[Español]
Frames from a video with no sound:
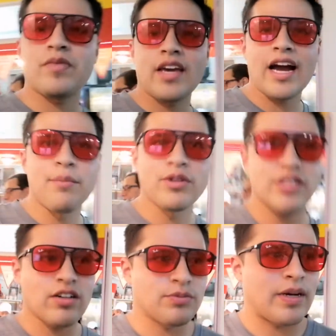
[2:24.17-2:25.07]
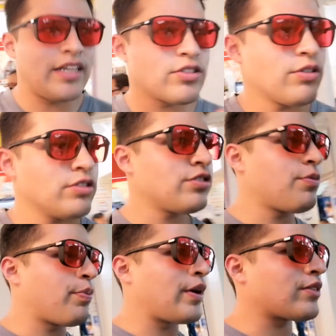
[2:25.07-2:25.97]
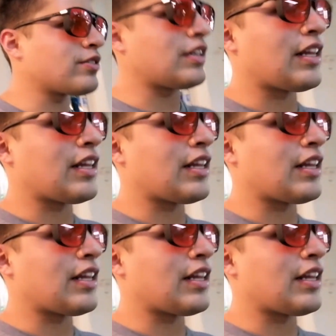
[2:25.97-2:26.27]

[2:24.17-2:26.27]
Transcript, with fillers: Llegamos a los mariscos Puerto San